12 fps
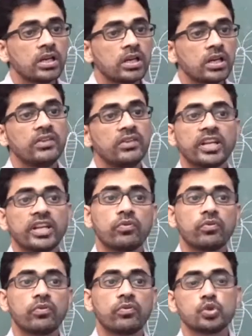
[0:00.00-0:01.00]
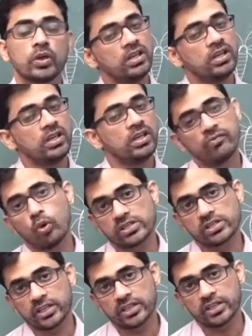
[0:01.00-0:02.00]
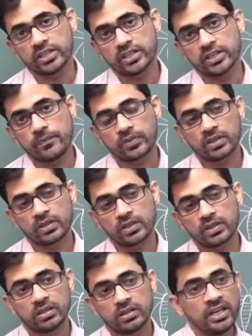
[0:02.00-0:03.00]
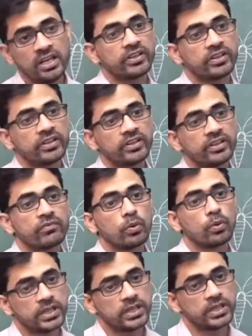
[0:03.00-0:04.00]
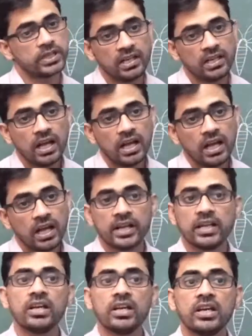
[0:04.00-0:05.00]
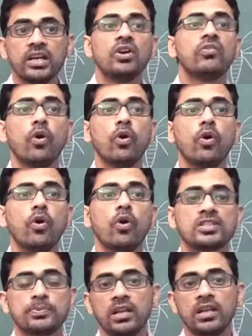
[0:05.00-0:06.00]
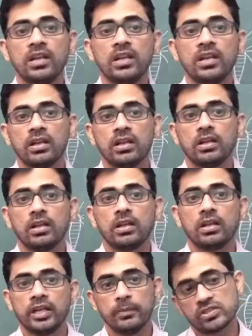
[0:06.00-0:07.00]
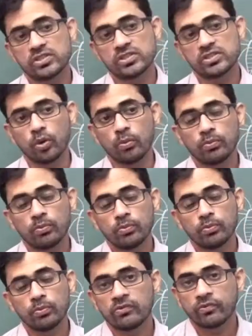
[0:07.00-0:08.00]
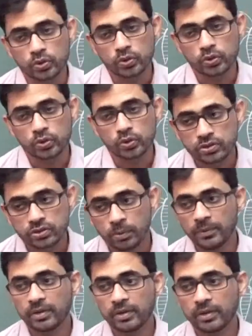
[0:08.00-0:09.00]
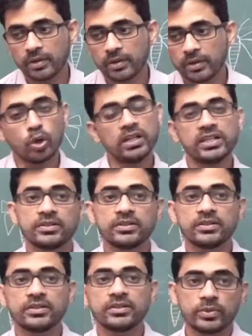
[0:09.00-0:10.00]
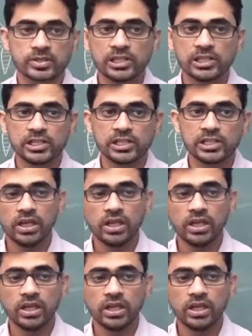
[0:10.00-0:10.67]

कि इन्फेक्टेड फ्रूट जो है वो गिर जाएंगे इन्फेक्टेड फ्रूट सैड एंड ए फॉल स्मेल इमर्ज फ्रॉम फ्रूट्स मतलब एक बहुत गंदी सी स्मेल जो है